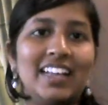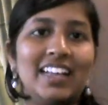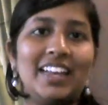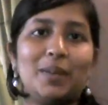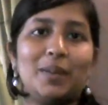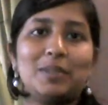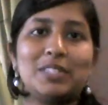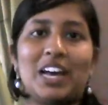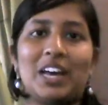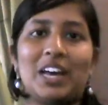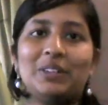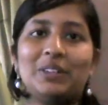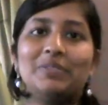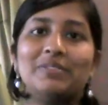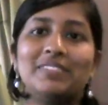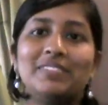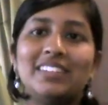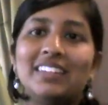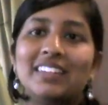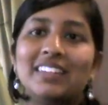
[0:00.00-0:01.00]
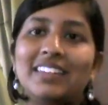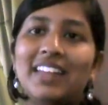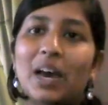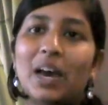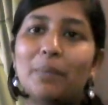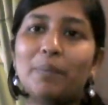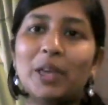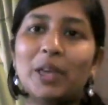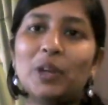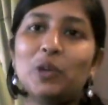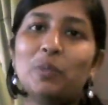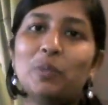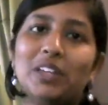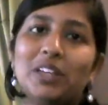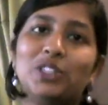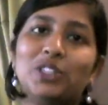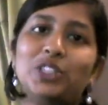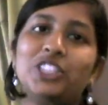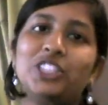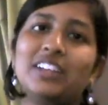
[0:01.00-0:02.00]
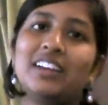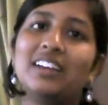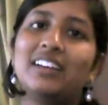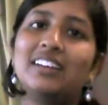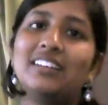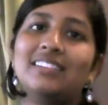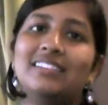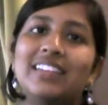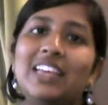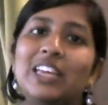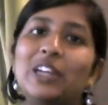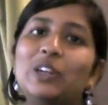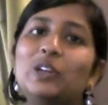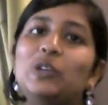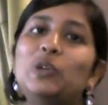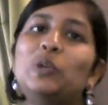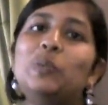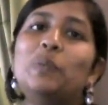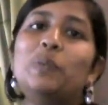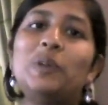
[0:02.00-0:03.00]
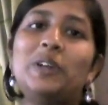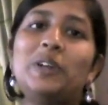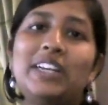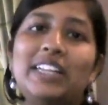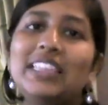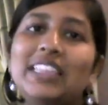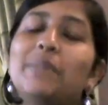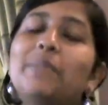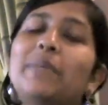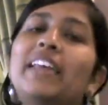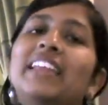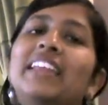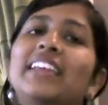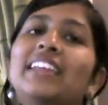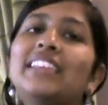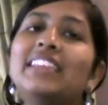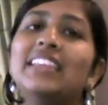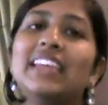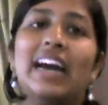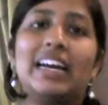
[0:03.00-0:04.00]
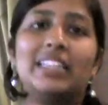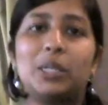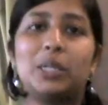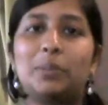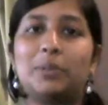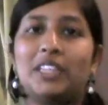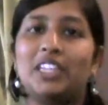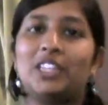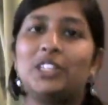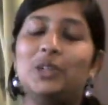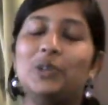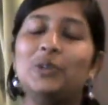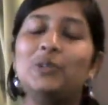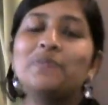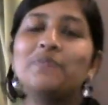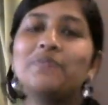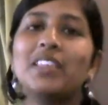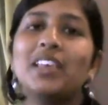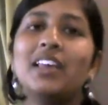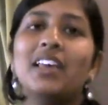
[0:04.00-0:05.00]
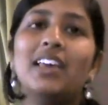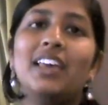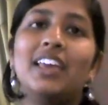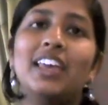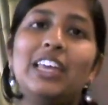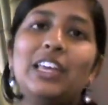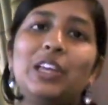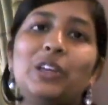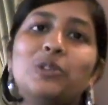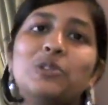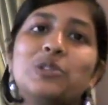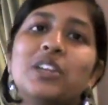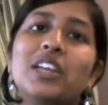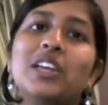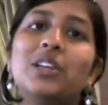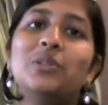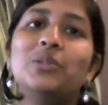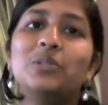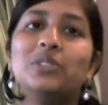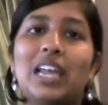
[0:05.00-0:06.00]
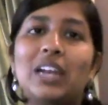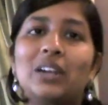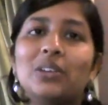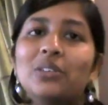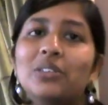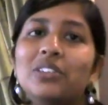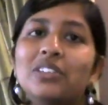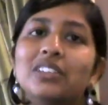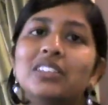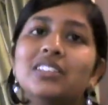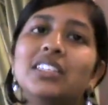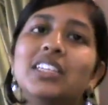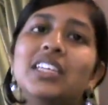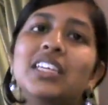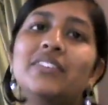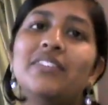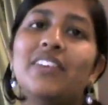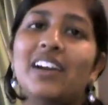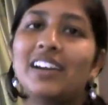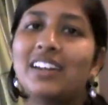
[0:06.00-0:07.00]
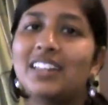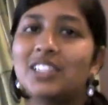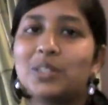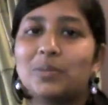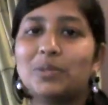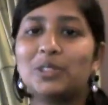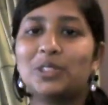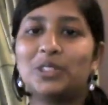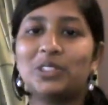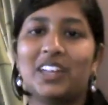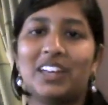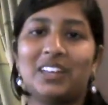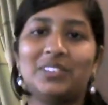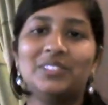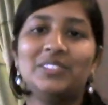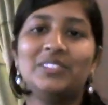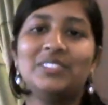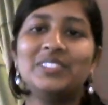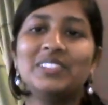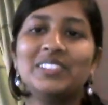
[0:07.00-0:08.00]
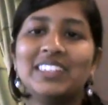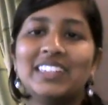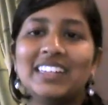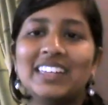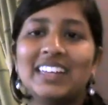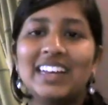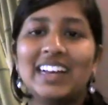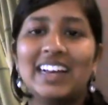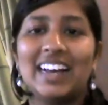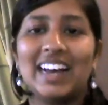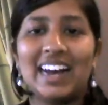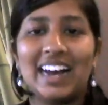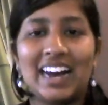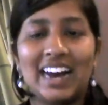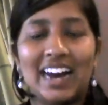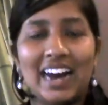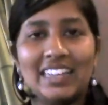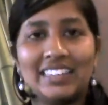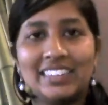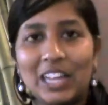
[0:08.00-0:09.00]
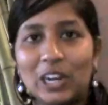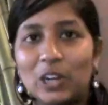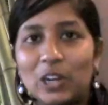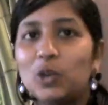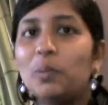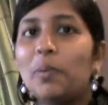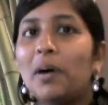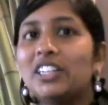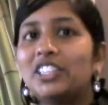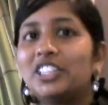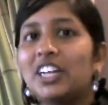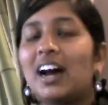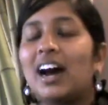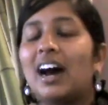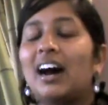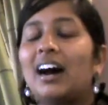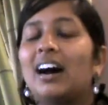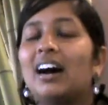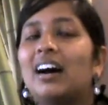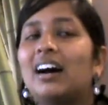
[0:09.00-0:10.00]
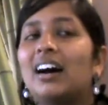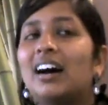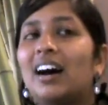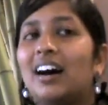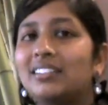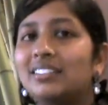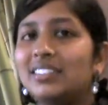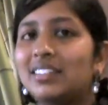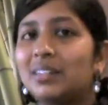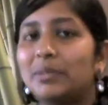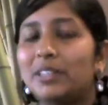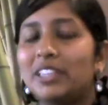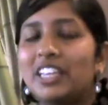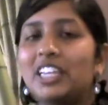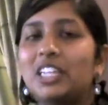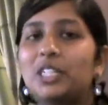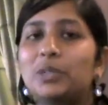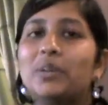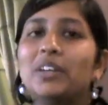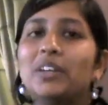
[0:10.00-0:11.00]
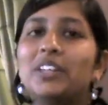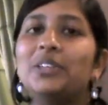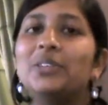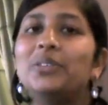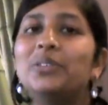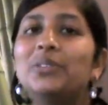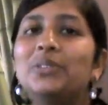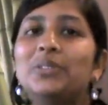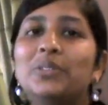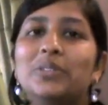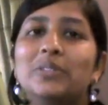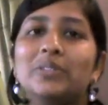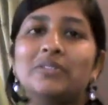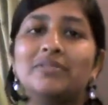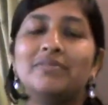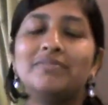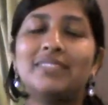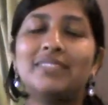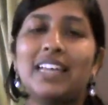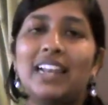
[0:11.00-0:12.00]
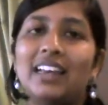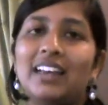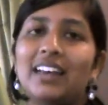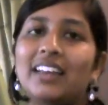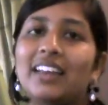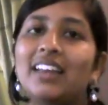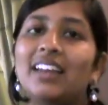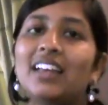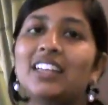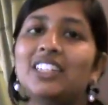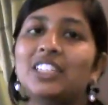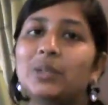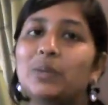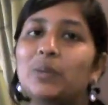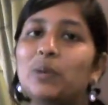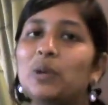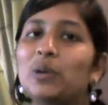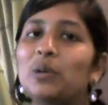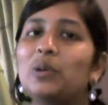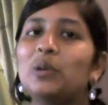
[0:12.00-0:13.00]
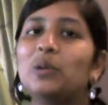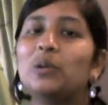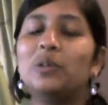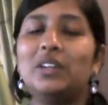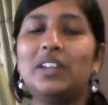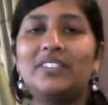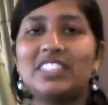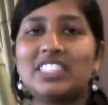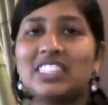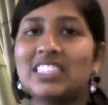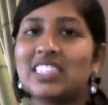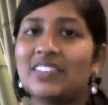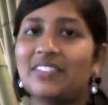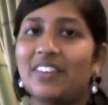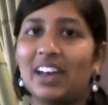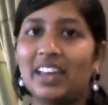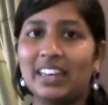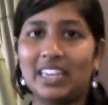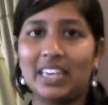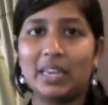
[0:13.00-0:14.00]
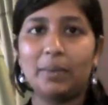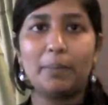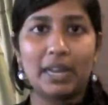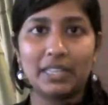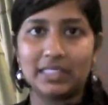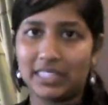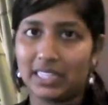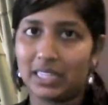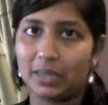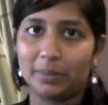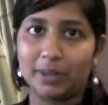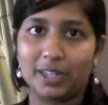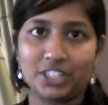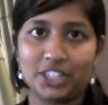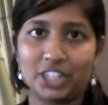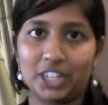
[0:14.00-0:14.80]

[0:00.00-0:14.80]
నమస్కారం నా పేరు మంజుష నేను పుట్టింది పెరిగింది ఆంధ్రప్రదేశ్లో ఈరోజు నేను తెలుగు గురించి వర్ణించబోతున్నాను తెలుగు భాష ఆంధ్రప్రదేశ్ మరియు తెలంగాణ రాష్ట్రంలో నివసించే వారికి ప్రాంతీయ భాష